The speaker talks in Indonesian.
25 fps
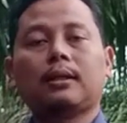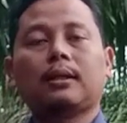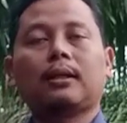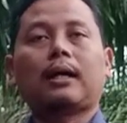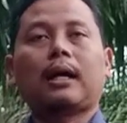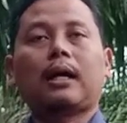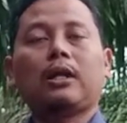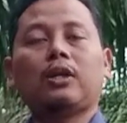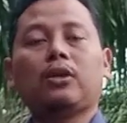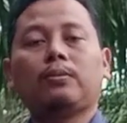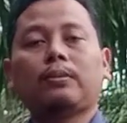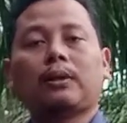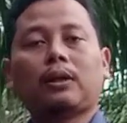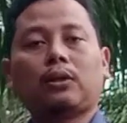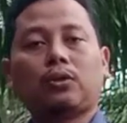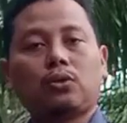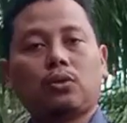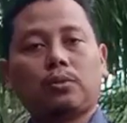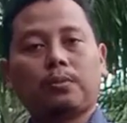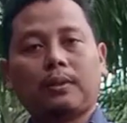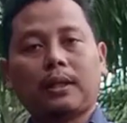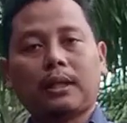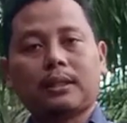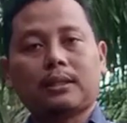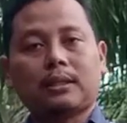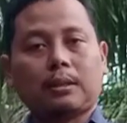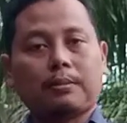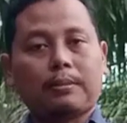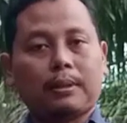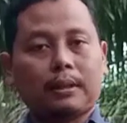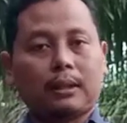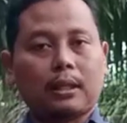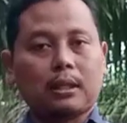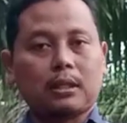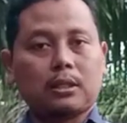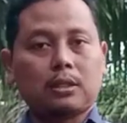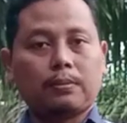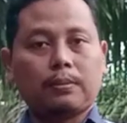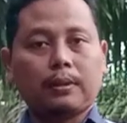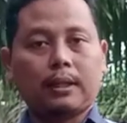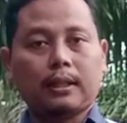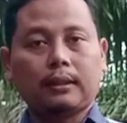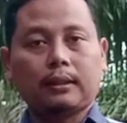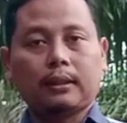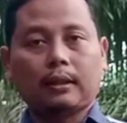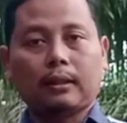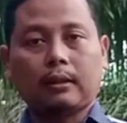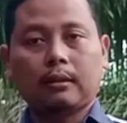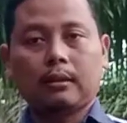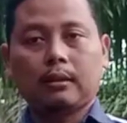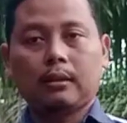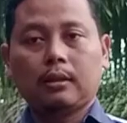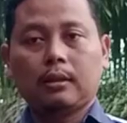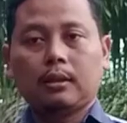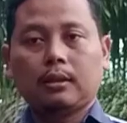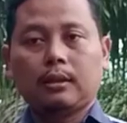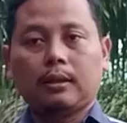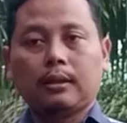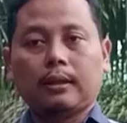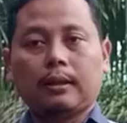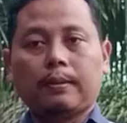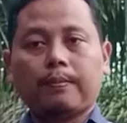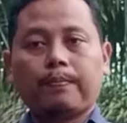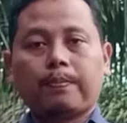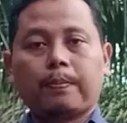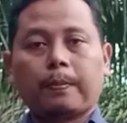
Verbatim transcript: kaliumnya 17 sahabat tani seplenter ya